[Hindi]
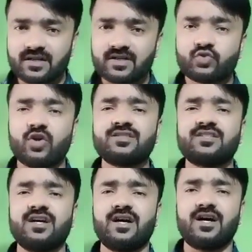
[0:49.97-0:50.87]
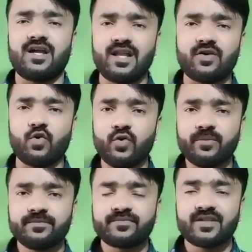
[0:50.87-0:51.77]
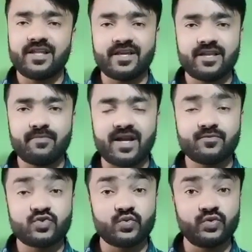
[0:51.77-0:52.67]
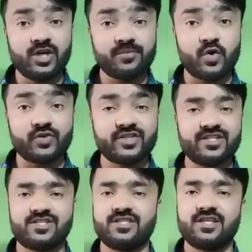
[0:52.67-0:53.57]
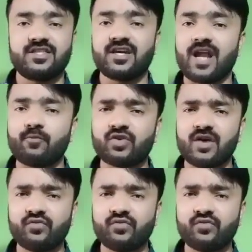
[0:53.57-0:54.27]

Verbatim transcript: थोड़ा सा अलग हो लेकिन मैडम सुंदर बहुत ही अच्छी दिखती है अगर आप उनका